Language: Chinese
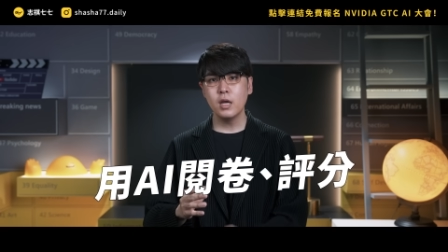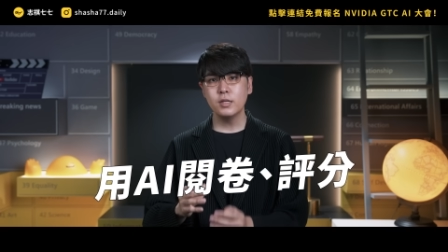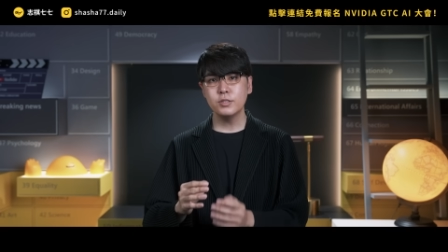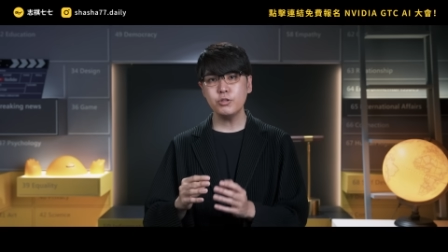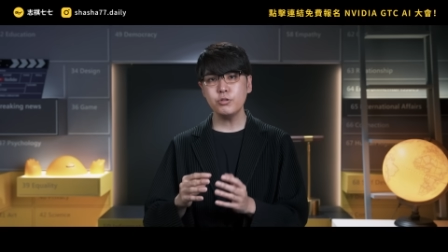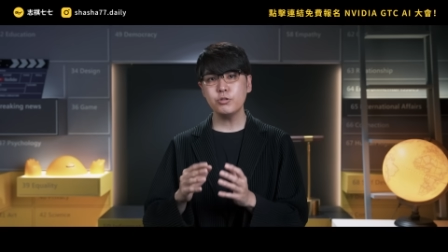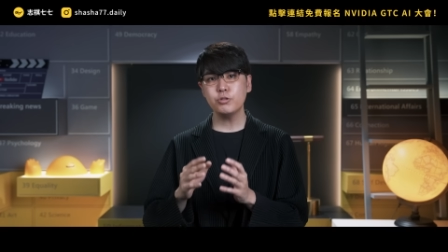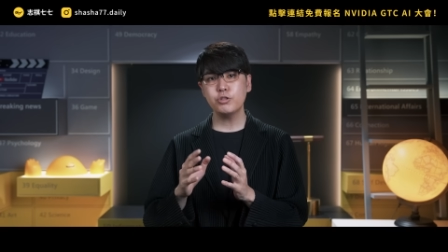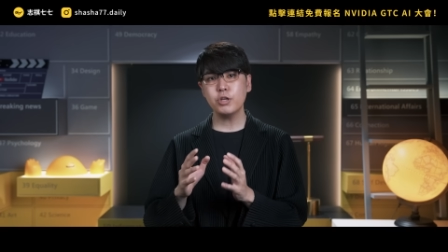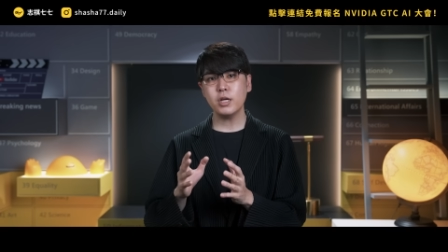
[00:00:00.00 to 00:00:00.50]

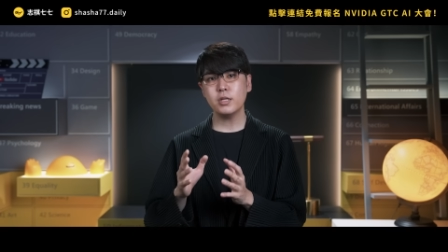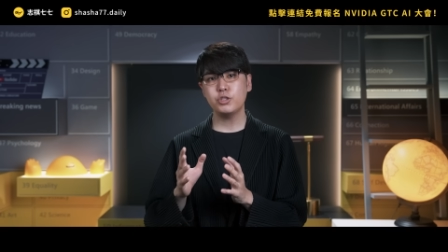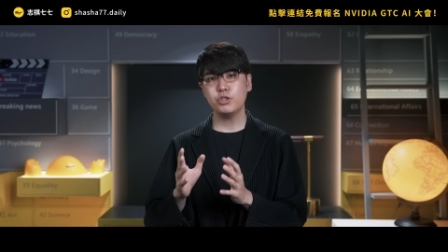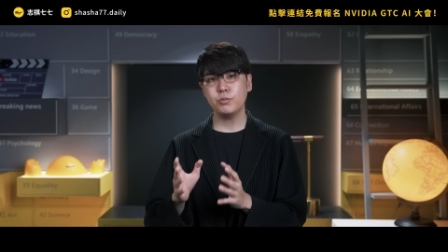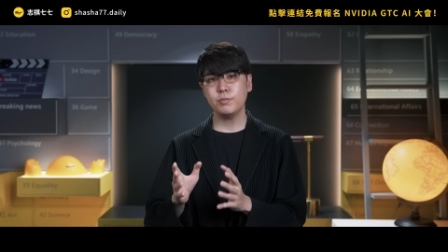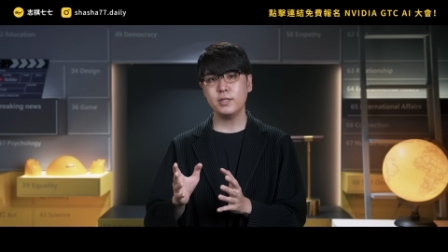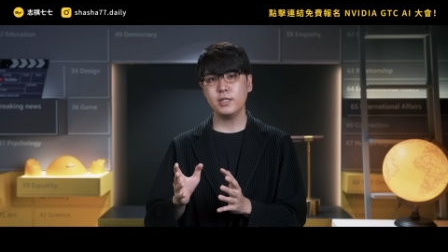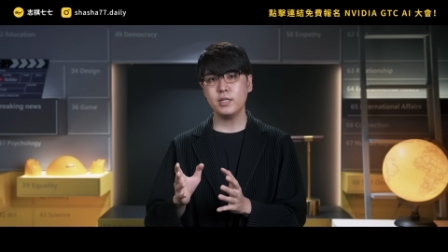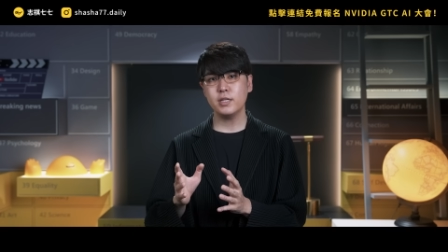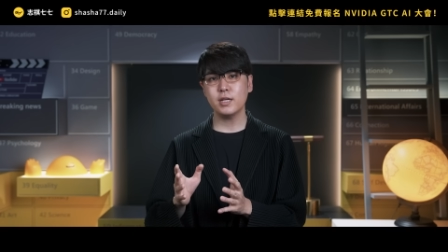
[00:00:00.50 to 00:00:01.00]
至于 Chat
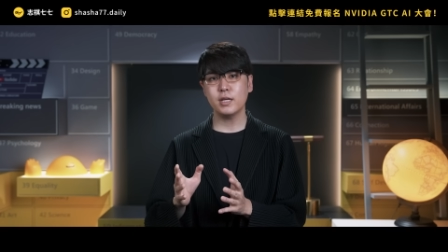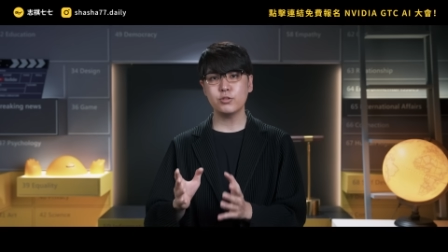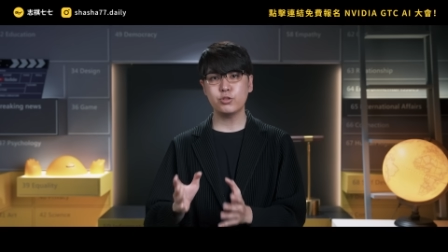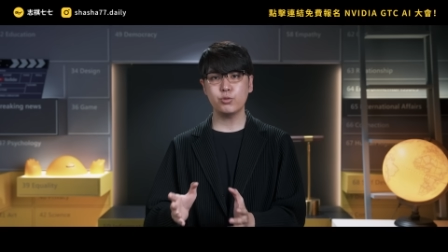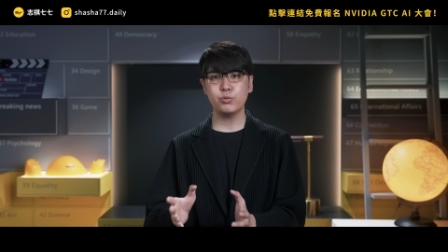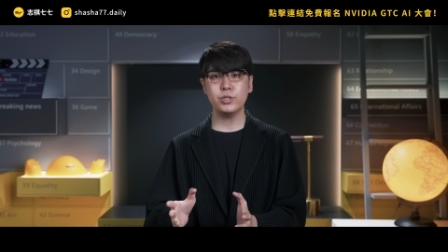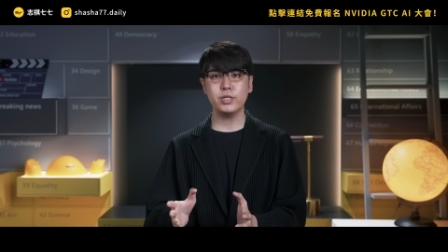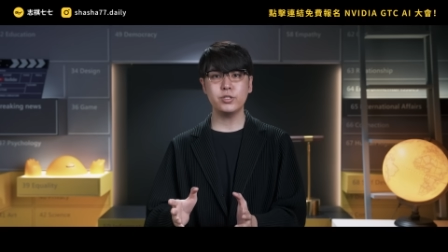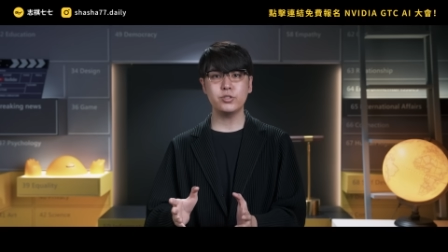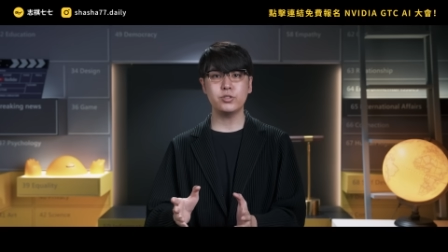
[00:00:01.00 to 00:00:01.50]
GPT 刚
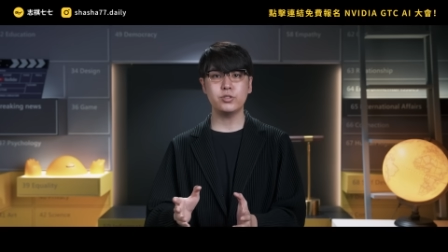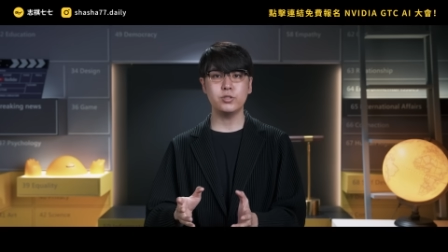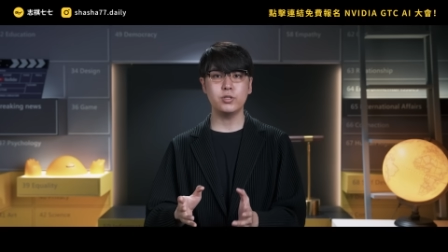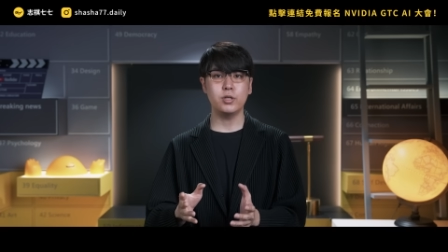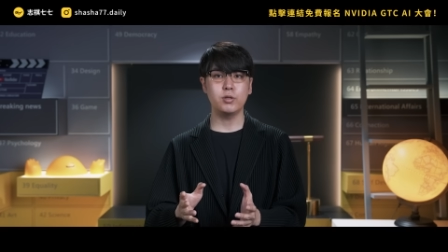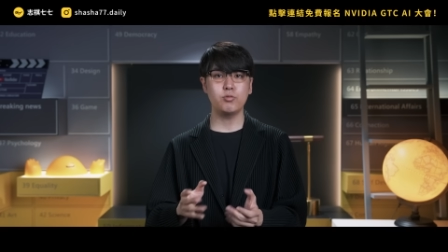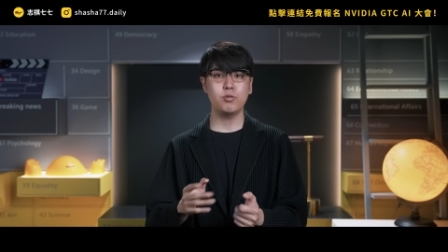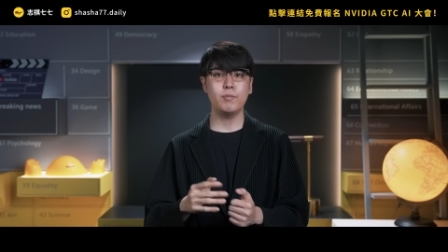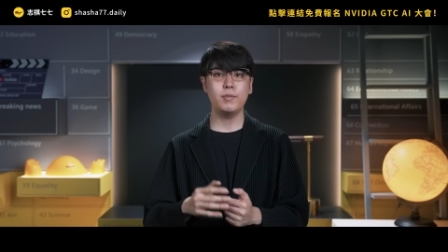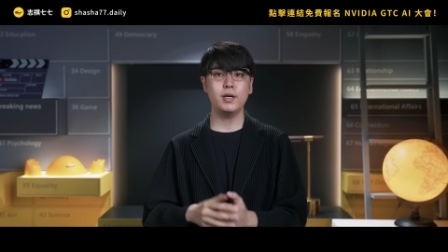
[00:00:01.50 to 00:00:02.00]
出现时
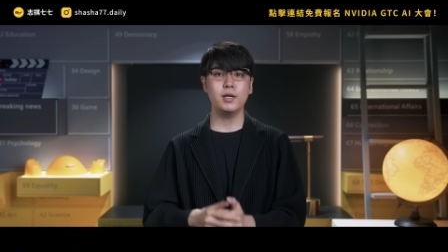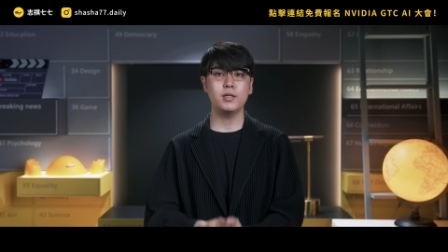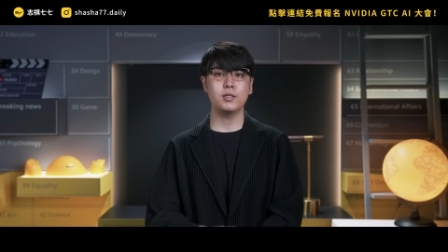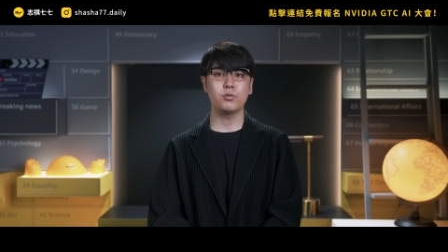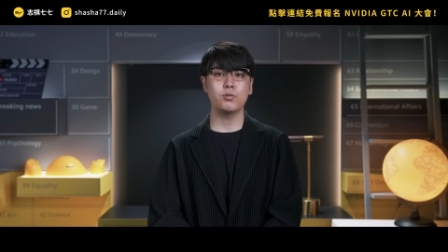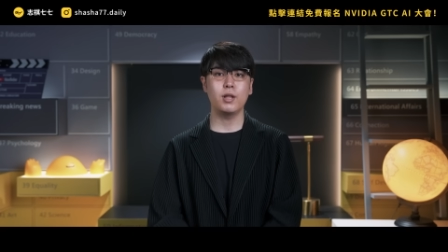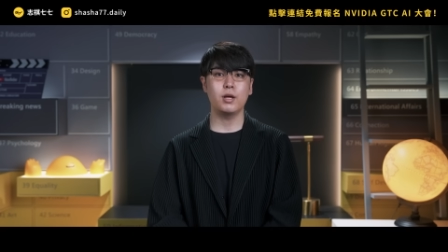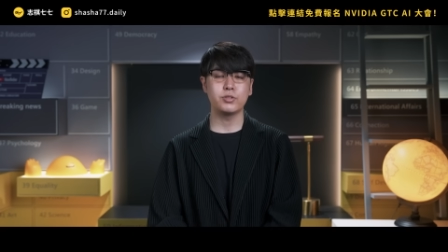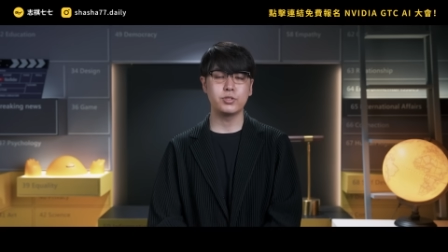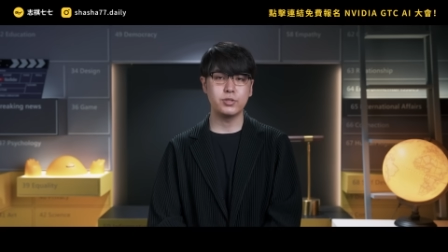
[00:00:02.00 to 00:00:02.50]
呢，原本很
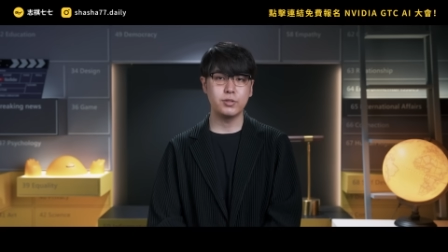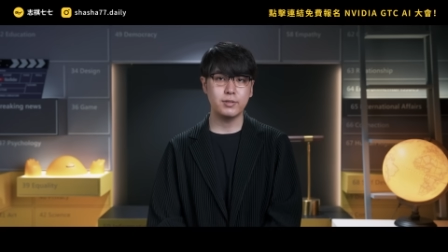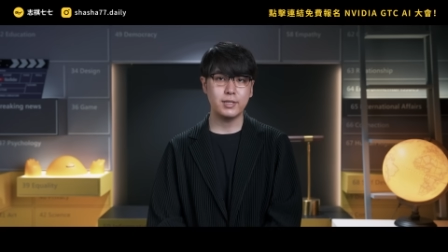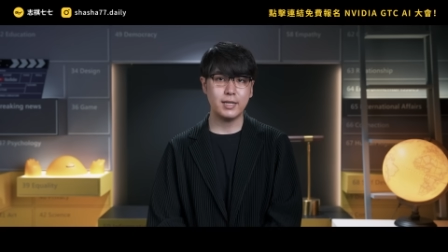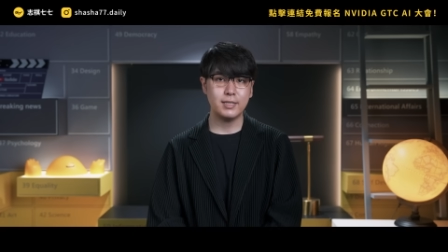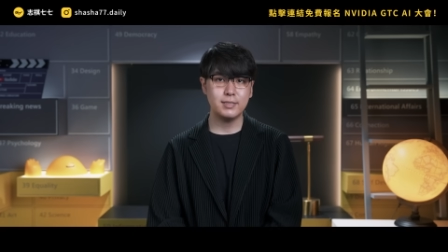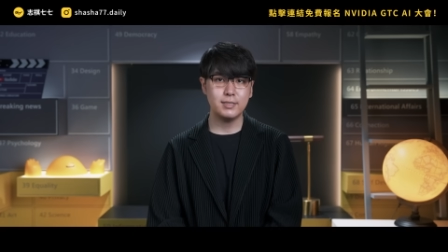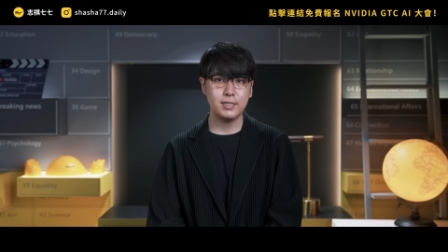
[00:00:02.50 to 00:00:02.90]
多老师都担